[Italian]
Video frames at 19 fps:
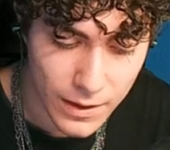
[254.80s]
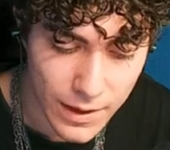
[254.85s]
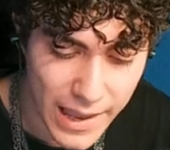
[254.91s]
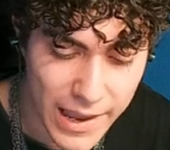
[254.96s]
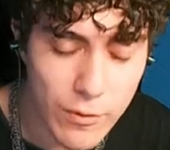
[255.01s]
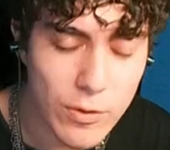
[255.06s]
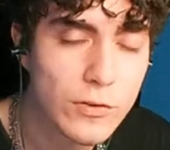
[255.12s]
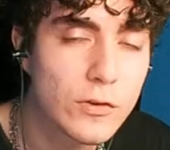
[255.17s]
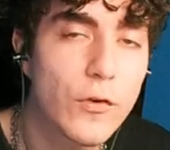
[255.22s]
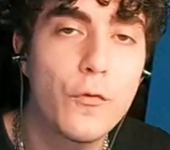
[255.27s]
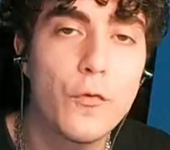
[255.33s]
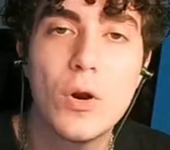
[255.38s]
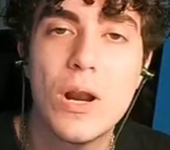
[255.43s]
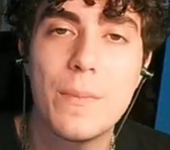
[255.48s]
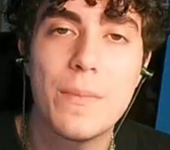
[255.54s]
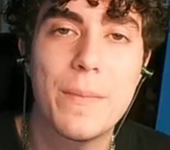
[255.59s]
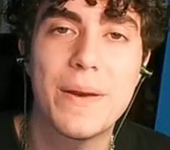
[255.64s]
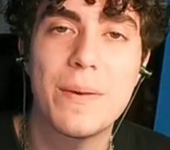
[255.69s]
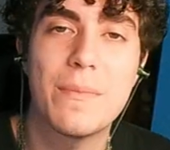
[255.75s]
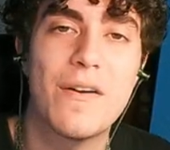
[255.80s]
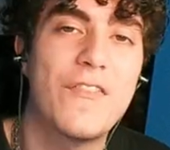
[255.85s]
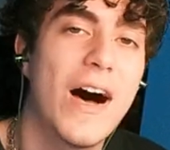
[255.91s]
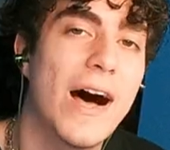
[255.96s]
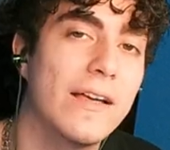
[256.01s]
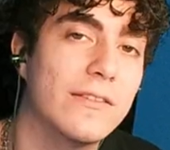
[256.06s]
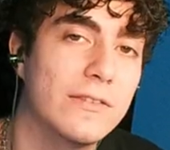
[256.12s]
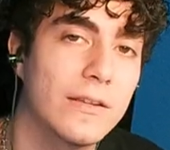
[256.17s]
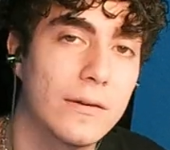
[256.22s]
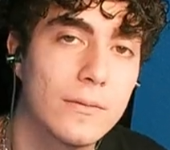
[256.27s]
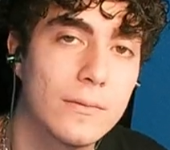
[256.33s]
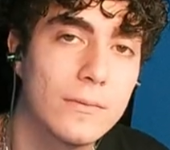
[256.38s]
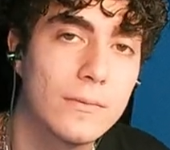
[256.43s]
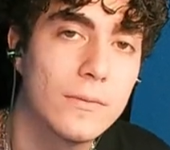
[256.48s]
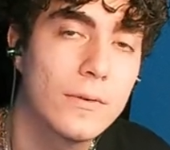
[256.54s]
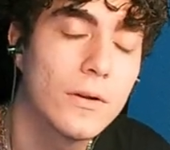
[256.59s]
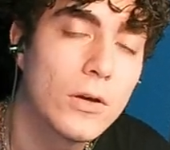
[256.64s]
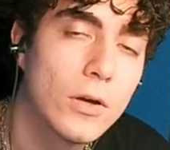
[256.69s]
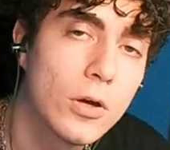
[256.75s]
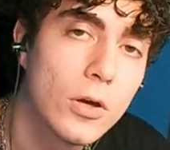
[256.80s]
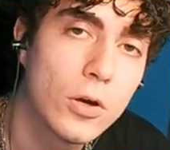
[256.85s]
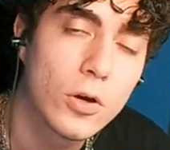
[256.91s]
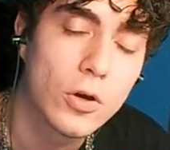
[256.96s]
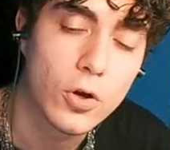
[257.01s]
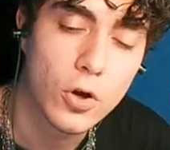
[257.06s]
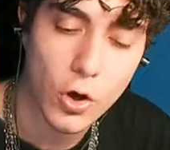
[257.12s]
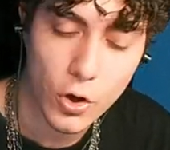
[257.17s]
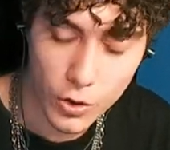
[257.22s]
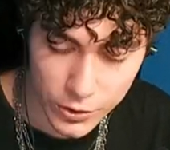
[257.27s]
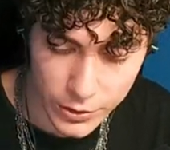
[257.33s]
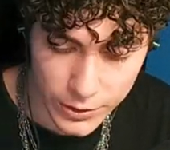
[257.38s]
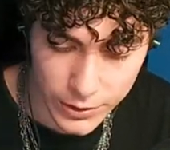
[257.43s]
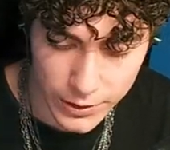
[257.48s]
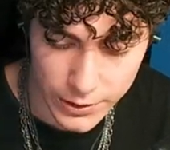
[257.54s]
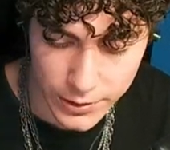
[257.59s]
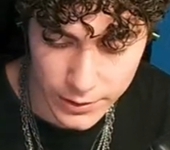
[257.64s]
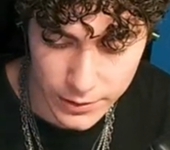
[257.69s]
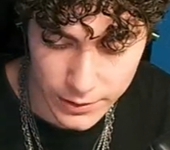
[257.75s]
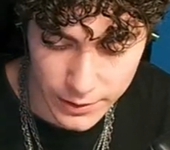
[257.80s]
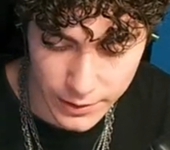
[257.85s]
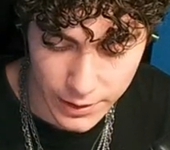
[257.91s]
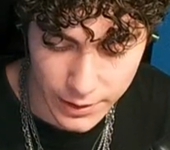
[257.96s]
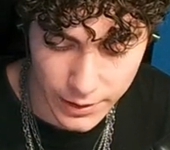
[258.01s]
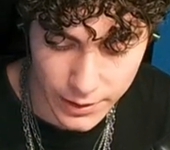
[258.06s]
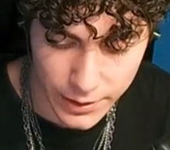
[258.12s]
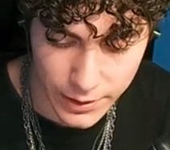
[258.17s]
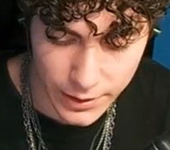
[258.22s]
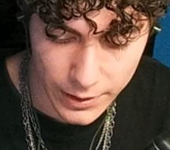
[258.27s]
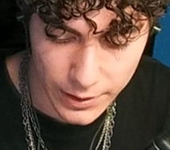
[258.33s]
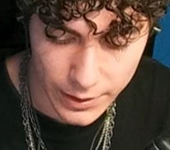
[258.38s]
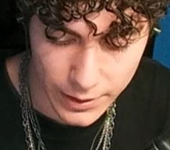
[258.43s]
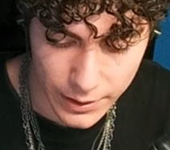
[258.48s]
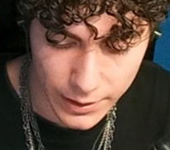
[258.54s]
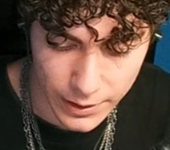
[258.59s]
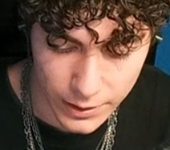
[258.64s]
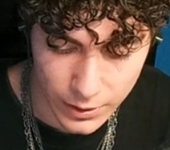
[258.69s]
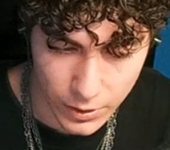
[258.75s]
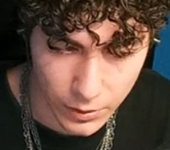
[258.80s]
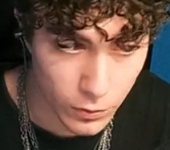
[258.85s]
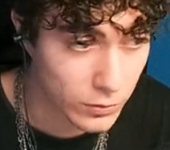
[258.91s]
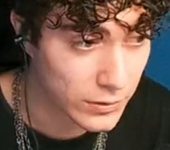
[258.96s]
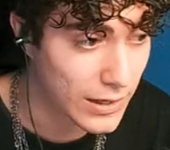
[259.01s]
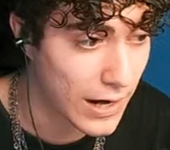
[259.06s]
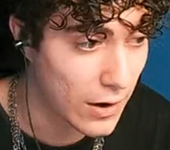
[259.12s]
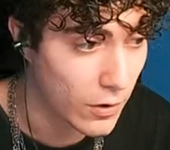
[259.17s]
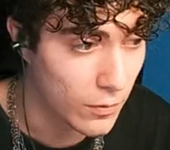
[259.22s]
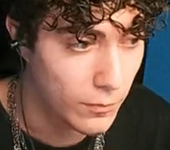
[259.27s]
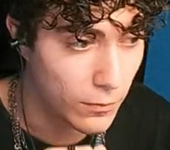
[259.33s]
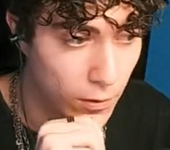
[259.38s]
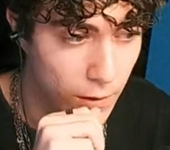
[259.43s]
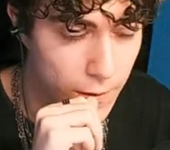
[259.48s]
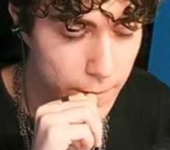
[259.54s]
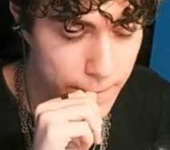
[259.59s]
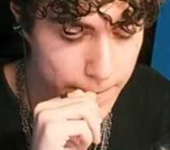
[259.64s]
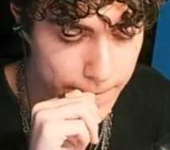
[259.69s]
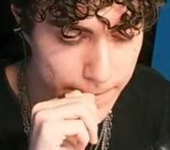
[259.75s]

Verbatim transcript: E questa fu la mia prima fase con, eh, con Dragon Ball.